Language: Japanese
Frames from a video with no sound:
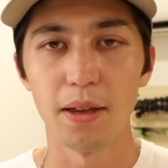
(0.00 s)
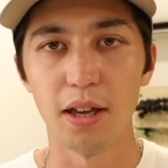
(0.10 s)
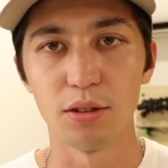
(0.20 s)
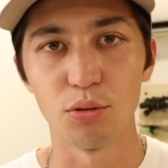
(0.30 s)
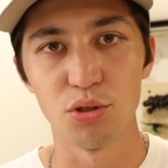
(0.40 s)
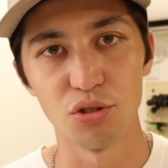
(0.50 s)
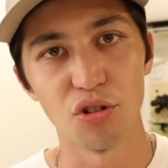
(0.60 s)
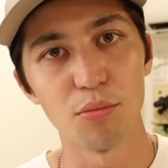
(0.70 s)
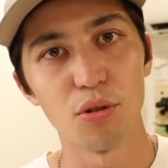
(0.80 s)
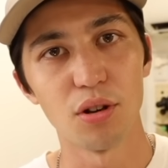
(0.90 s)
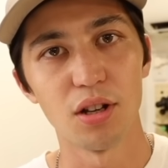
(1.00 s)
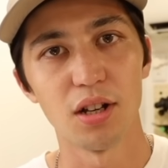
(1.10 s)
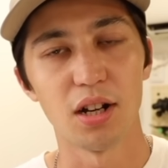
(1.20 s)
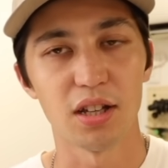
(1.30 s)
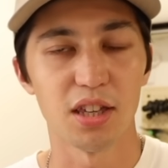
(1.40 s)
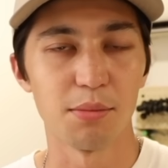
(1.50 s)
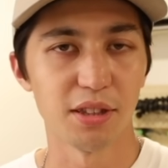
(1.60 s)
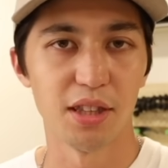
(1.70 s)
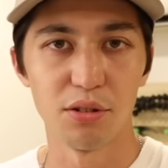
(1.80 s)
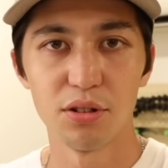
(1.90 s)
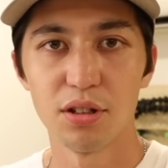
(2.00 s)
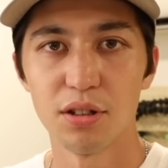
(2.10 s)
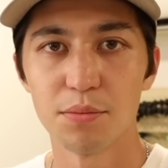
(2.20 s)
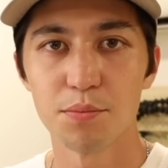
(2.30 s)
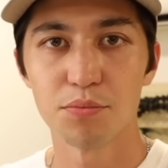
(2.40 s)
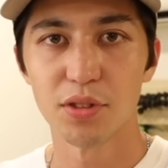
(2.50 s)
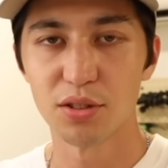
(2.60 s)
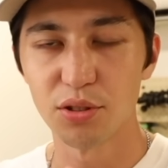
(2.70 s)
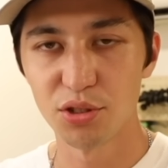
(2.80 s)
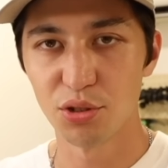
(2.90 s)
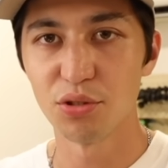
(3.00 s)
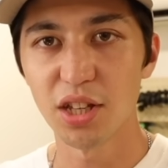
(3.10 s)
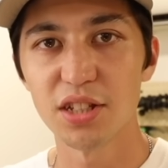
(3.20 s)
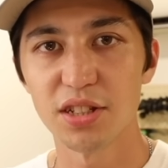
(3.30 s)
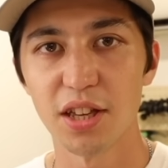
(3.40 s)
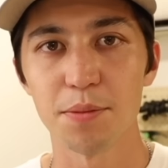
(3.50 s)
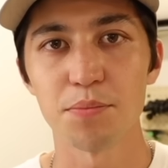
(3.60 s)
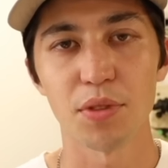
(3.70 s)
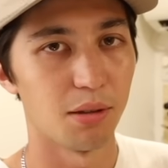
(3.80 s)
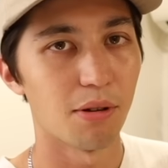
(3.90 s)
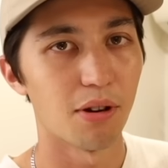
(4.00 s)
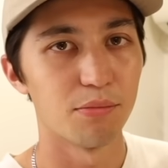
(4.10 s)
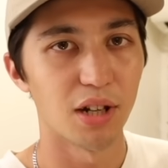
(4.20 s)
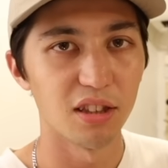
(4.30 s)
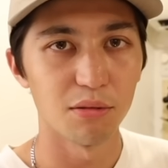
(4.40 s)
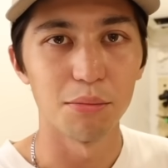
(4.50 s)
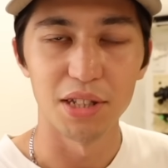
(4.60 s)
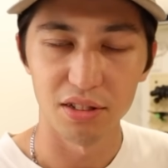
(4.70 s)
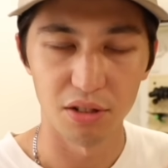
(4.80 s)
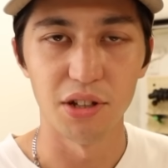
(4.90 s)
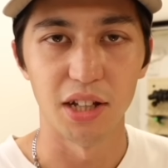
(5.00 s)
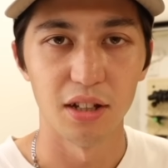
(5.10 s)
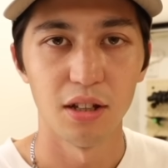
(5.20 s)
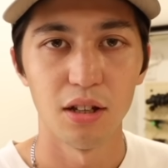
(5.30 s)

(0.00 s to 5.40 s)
えー、と需要も決まってるで、その需要に対して、今はブランドもめちゃくちゃ増えた。